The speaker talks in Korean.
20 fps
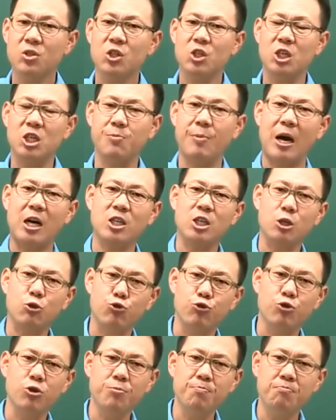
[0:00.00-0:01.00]
지방직
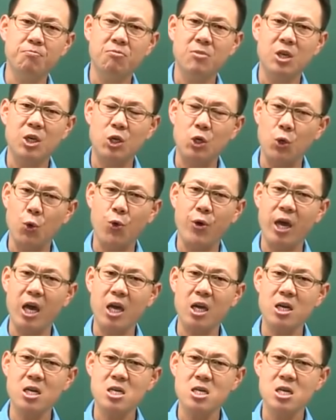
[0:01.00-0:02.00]
9급,
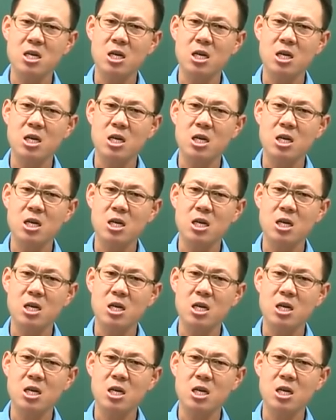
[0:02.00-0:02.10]
교행,